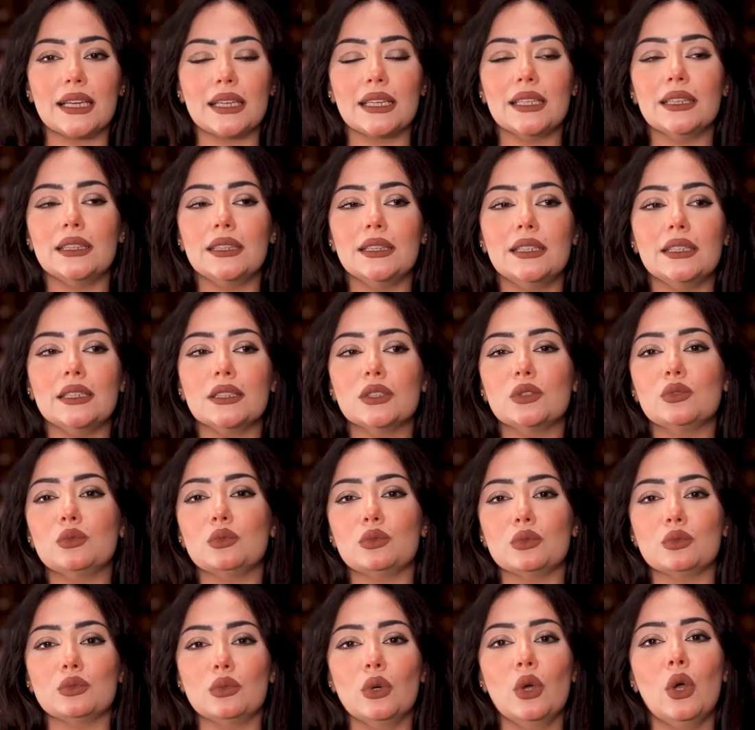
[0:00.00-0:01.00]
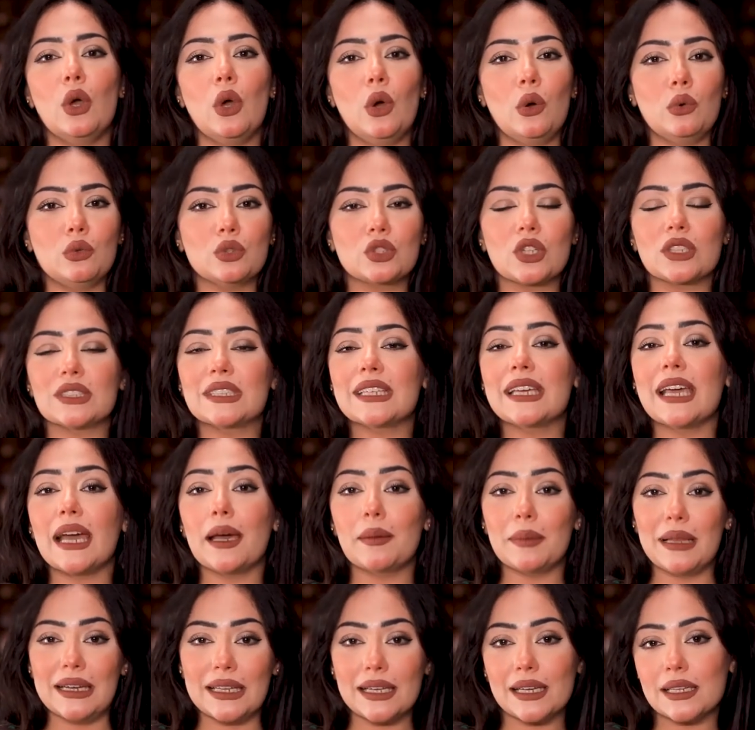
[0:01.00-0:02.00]
جدا وشخصيه
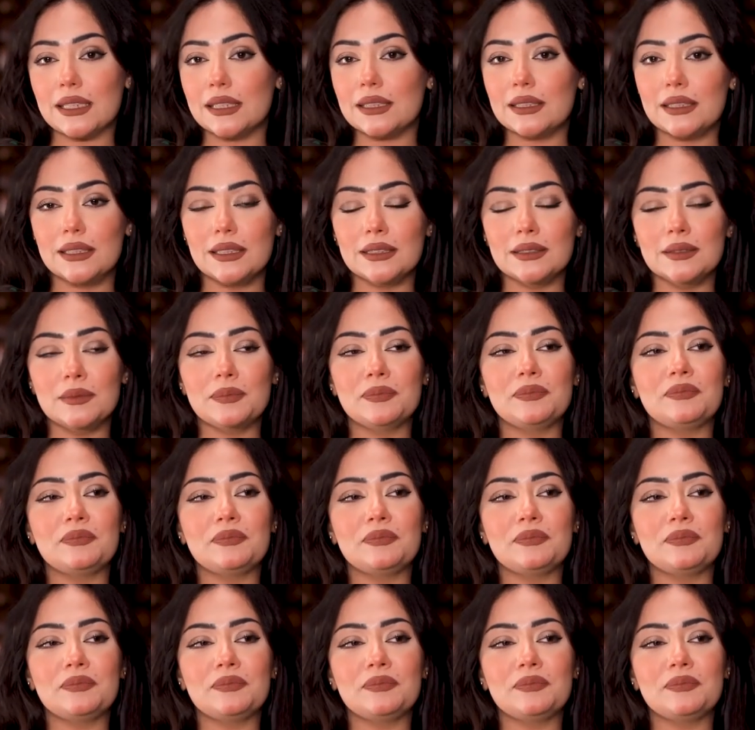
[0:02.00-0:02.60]
عمليه جدا